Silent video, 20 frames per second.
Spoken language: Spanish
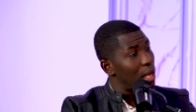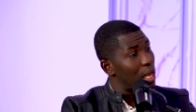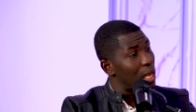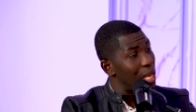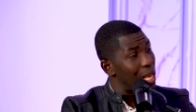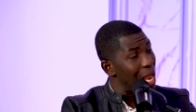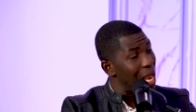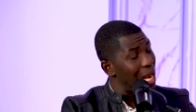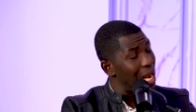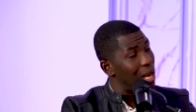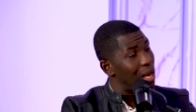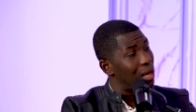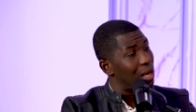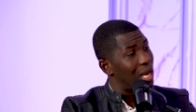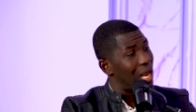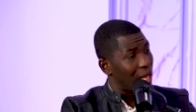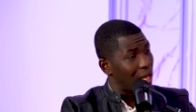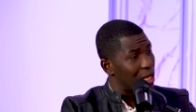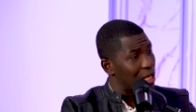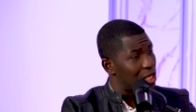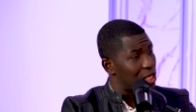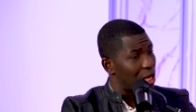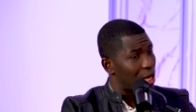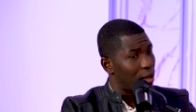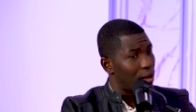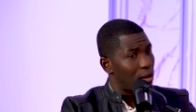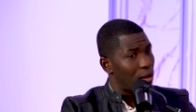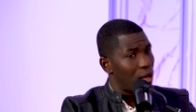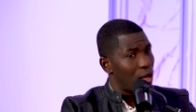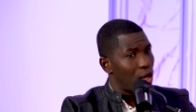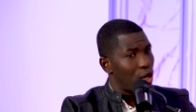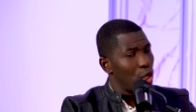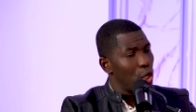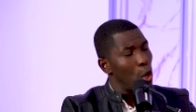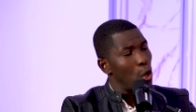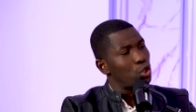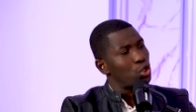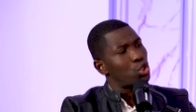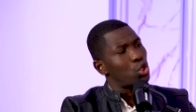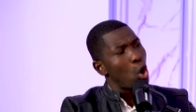Y él le dice,
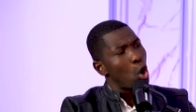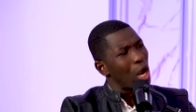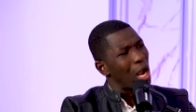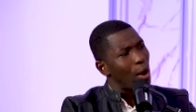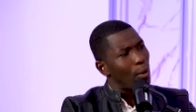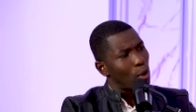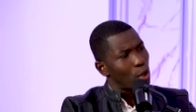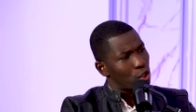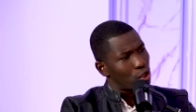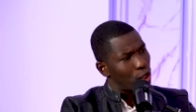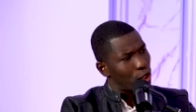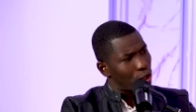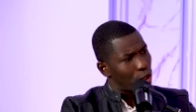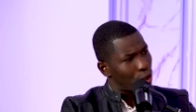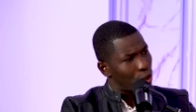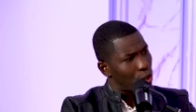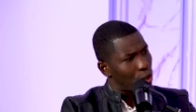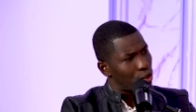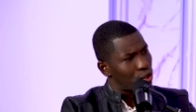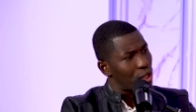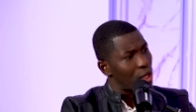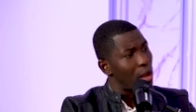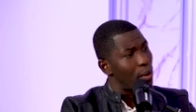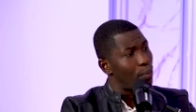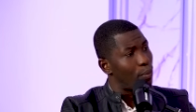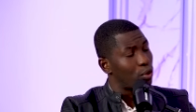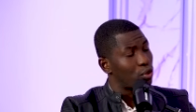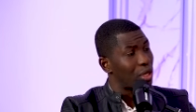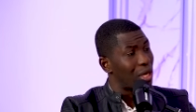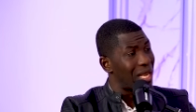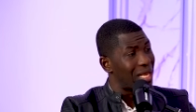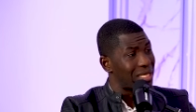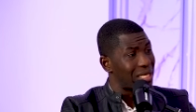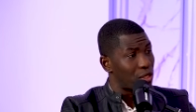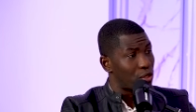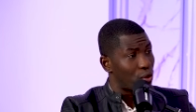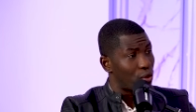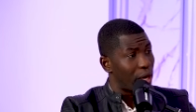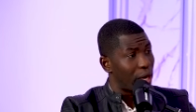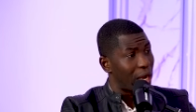no os toca a vosotros los tiempos y las
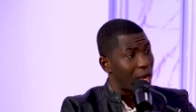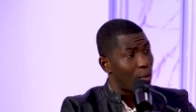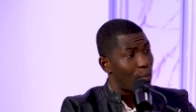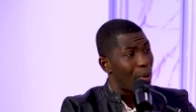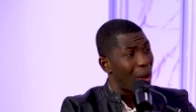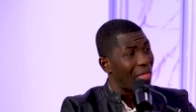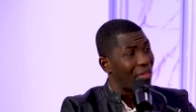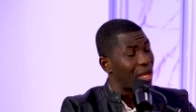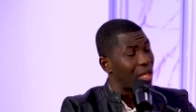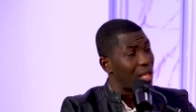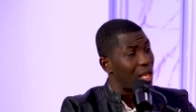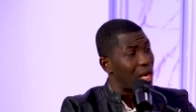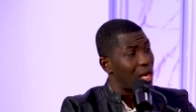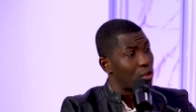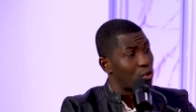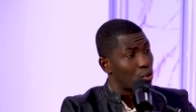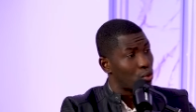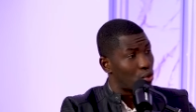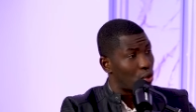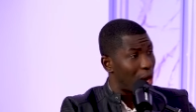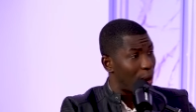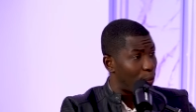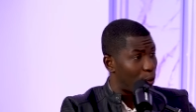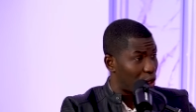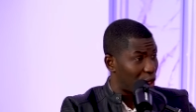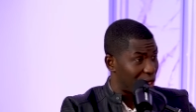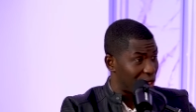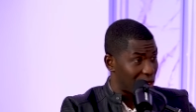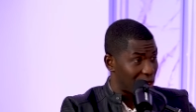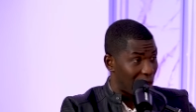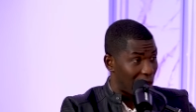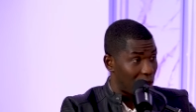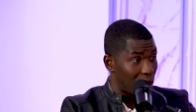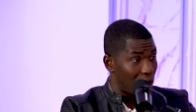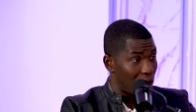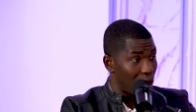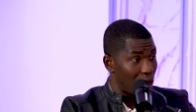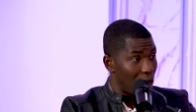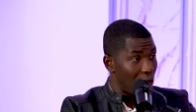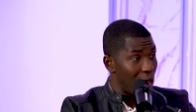sazones que el Padre tiene en su sola potestad,
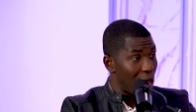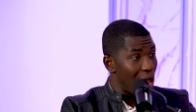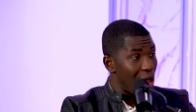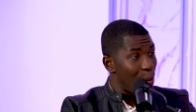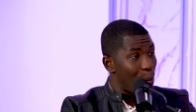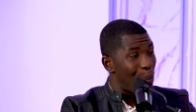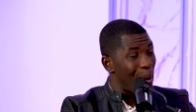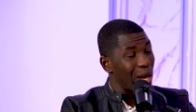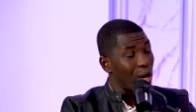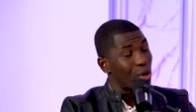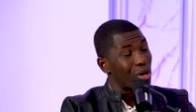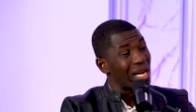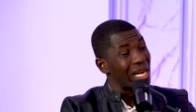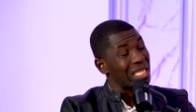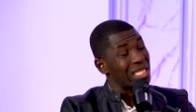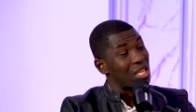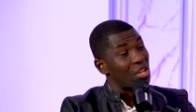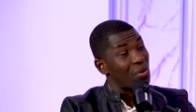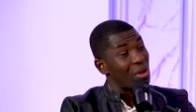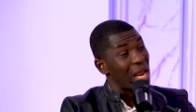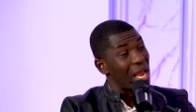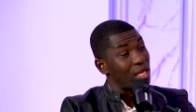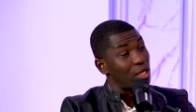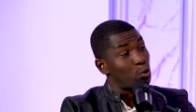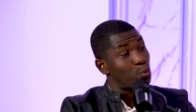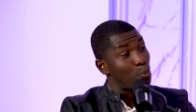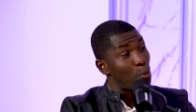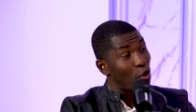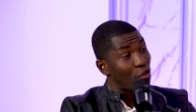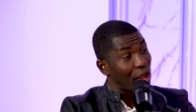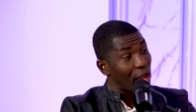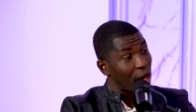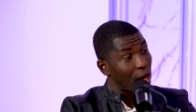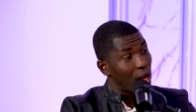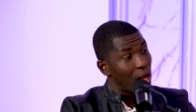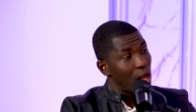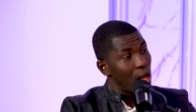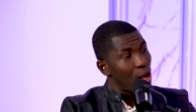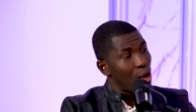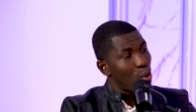pero recibiréis
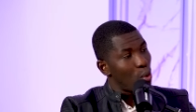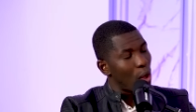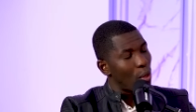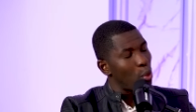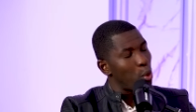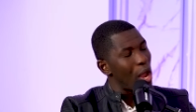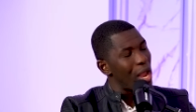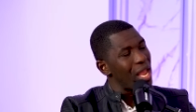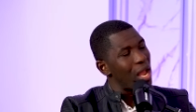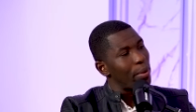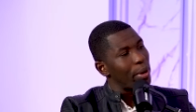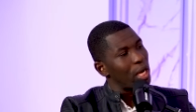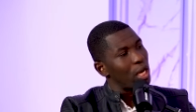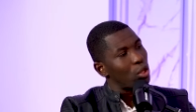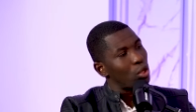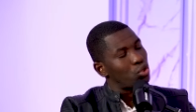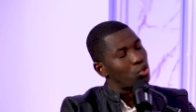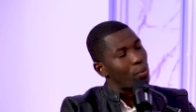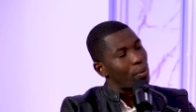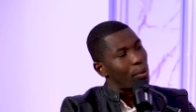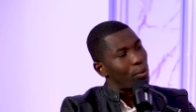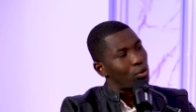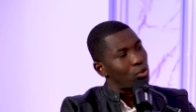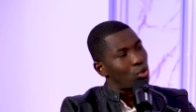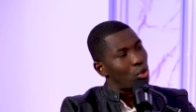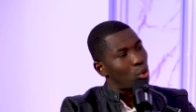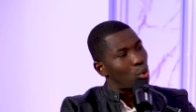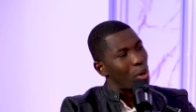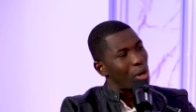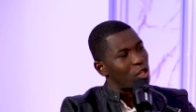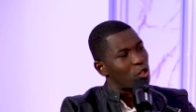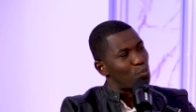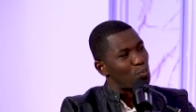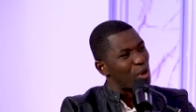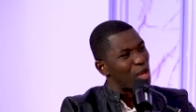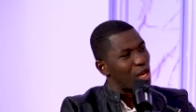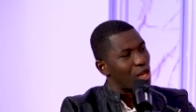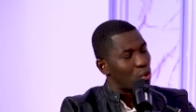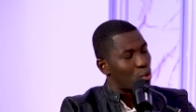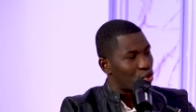poder cuando haya venido sobre vosotros el
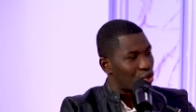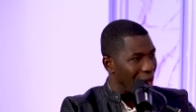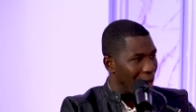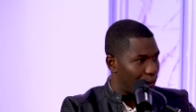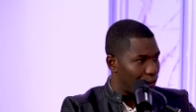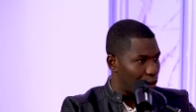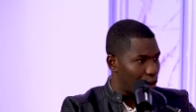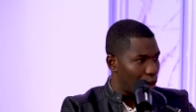Espíritu Santo.